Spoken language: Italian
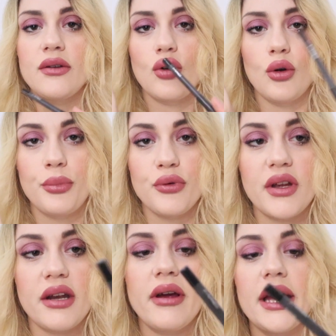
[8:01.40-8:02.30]
sono più
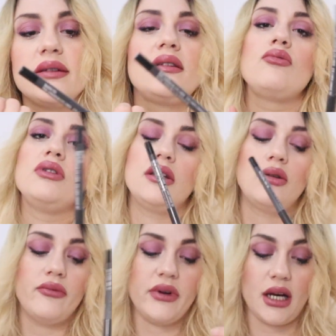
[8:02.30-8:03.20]
scriventi, quindi
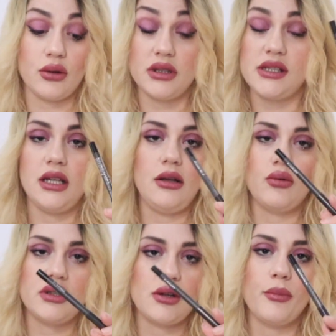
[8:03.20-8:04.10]
non ve la consiglio.
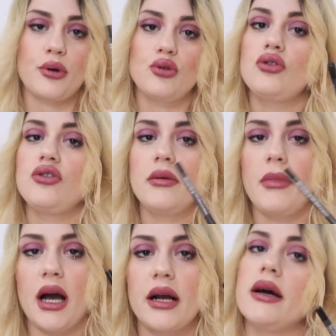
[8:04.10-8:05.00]
Questo è un prodotto di
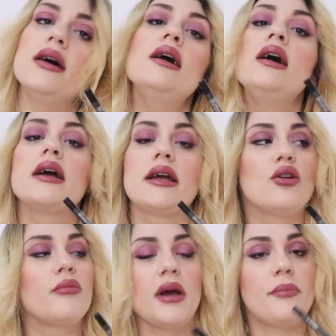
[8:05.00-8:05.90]
MAC che
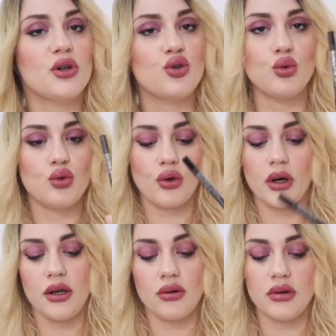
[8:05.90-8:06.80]
non mi è piaciuto
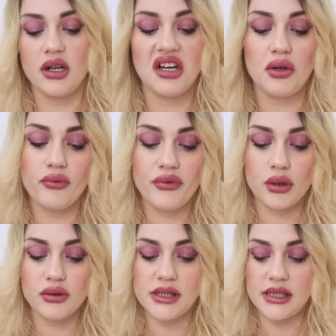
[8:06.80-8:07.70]
e non, non vi
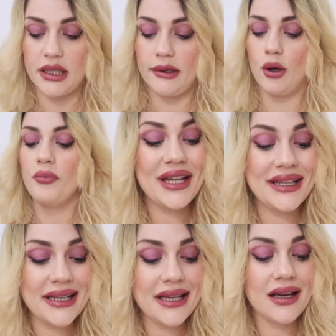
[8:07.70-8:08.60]
consiglio.
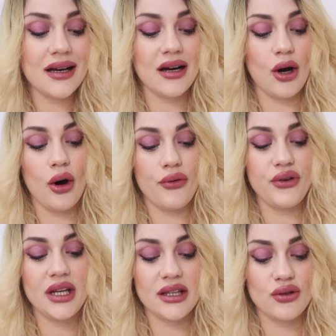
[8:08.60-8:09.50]
Quindi eh, ho
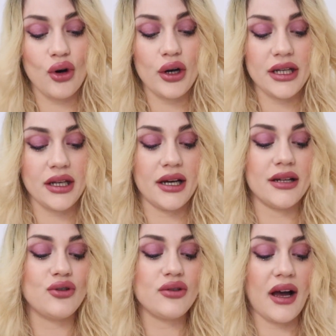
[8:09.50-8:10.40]
finito
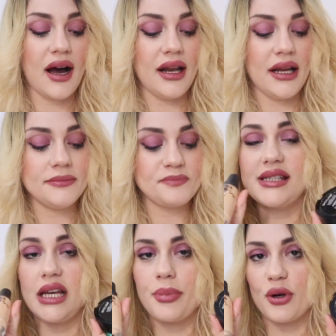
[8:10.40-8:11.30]
in totale
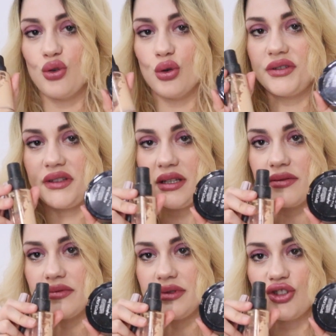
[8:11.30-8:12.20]
6
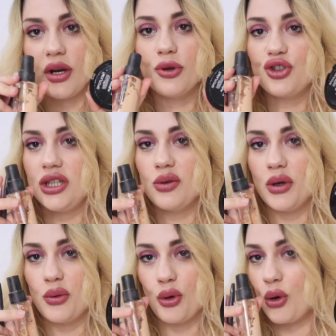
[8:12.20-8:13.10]
prodotti, diciamo
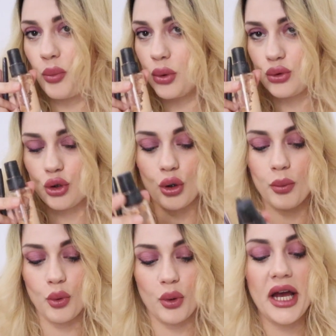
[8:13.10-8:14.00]
5 uno lo butto,
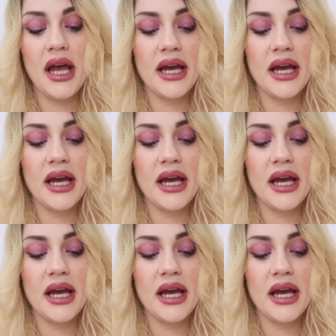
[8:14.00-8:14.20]
comunque